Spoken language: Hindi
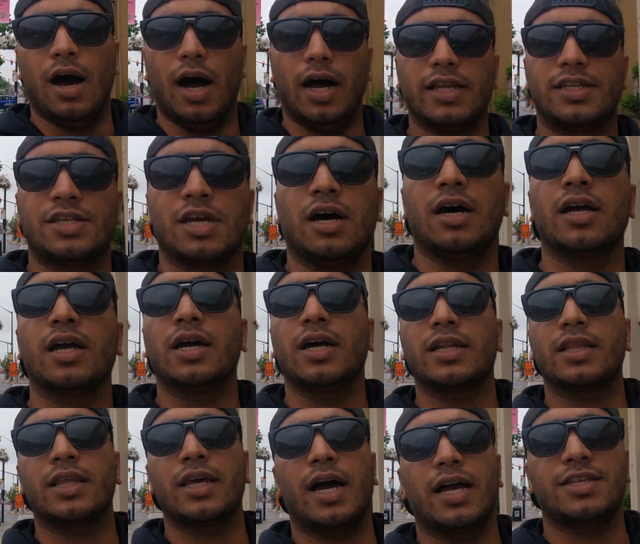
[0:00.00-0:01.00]
अच्छा अंग
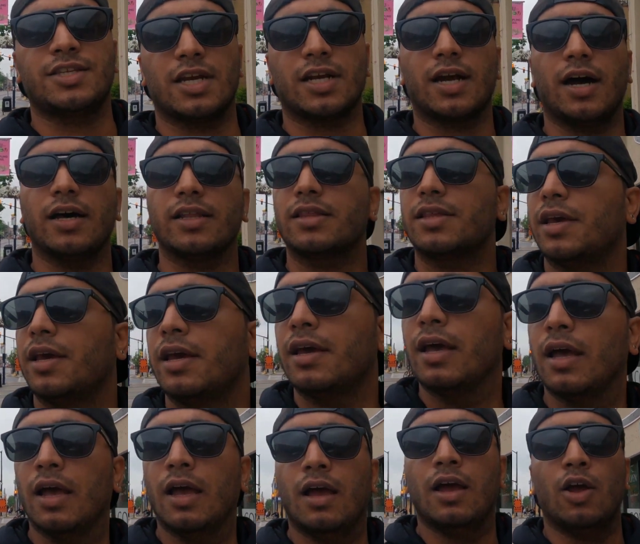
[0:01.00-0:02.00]
करते हैं अच्छा खाते
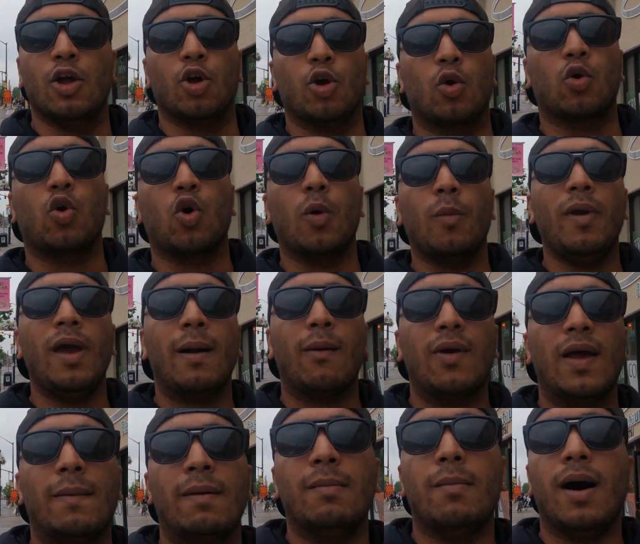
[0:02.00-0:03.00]
हैं कोई भी
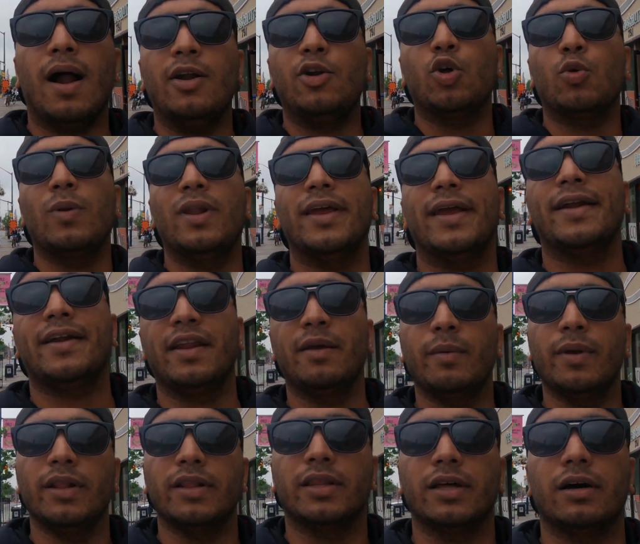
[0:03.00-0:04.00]
आपको यहाँ पे माल डुप्लीकेट नहीं
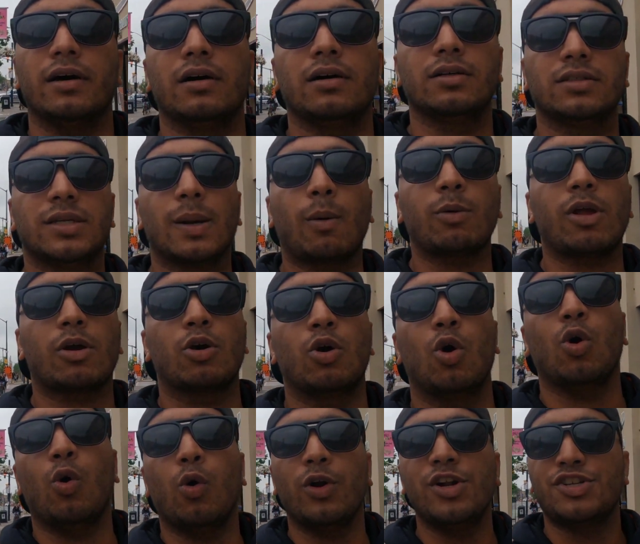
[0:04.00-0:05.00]
मिलता सब कुछ
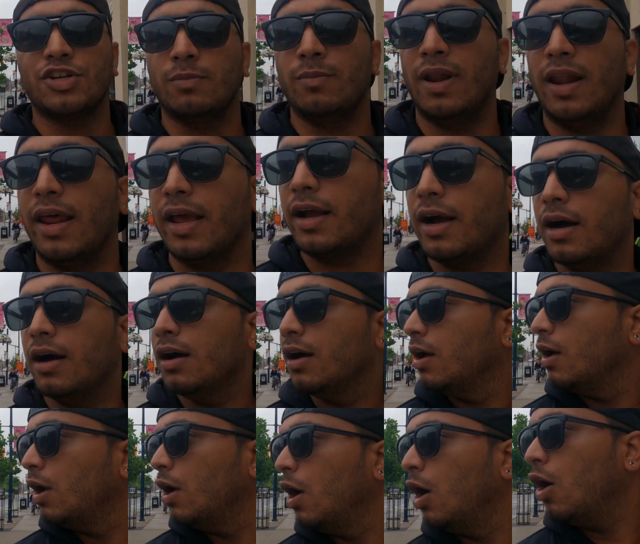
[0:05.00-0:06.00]
आपको ओरिजिनल मिलेगा
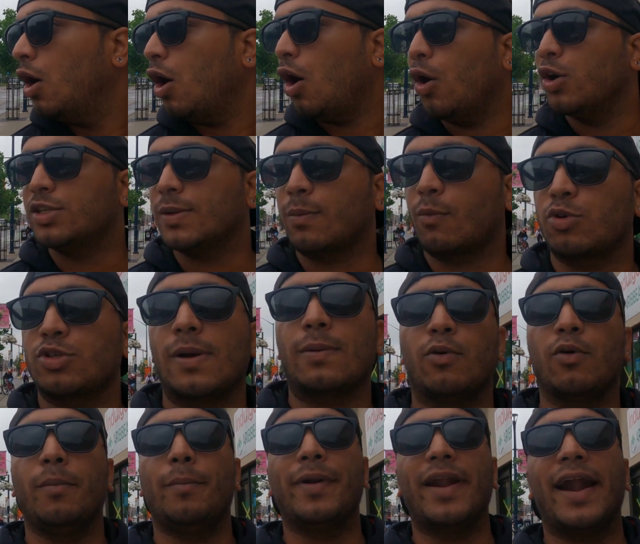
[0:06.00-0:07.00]
और सब कुछ
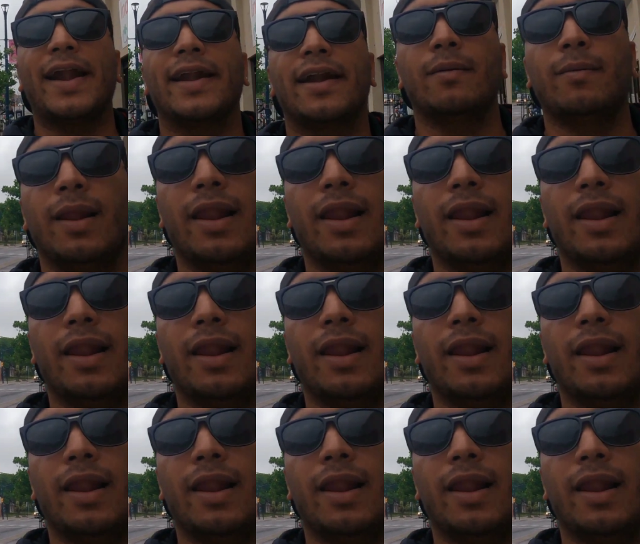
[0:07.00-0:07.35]
आपको ब्रांडेड